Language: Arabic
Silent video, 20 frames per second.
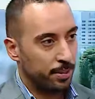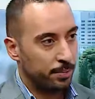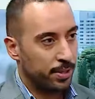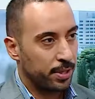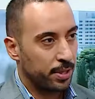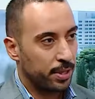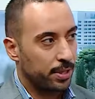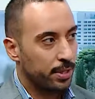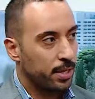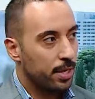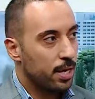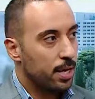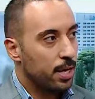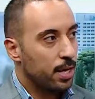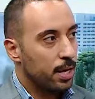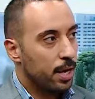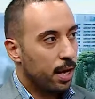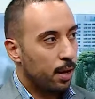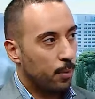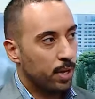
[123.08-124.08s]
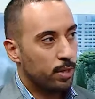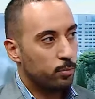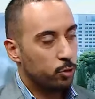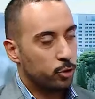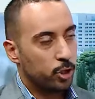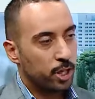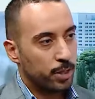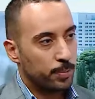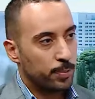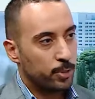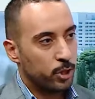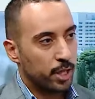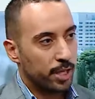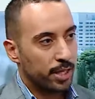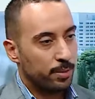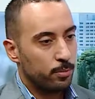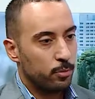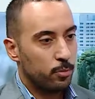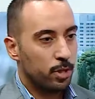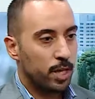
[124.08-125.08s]
مثلا او اي مشترك بيجي
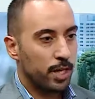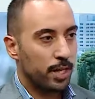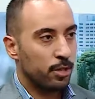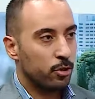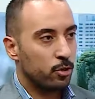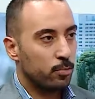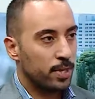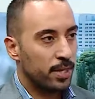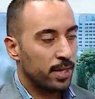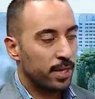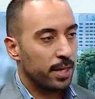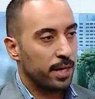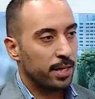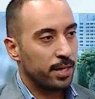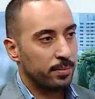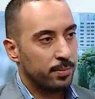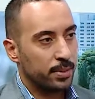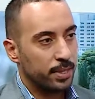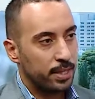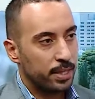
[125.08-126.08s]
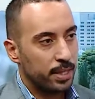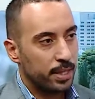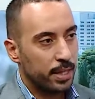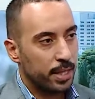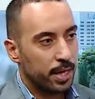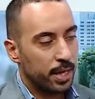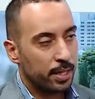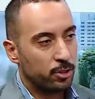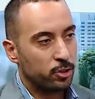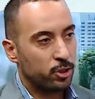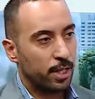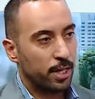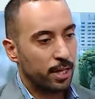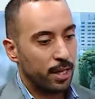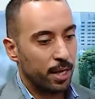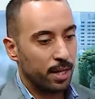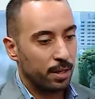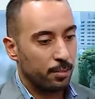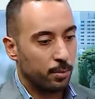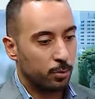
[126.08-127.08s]
علينا بيقول لك انه مثلا انا بدي اشتغل
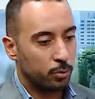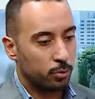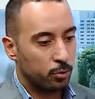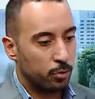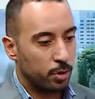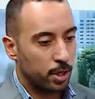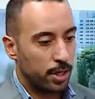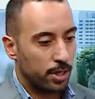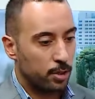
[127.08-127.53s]
على موضوع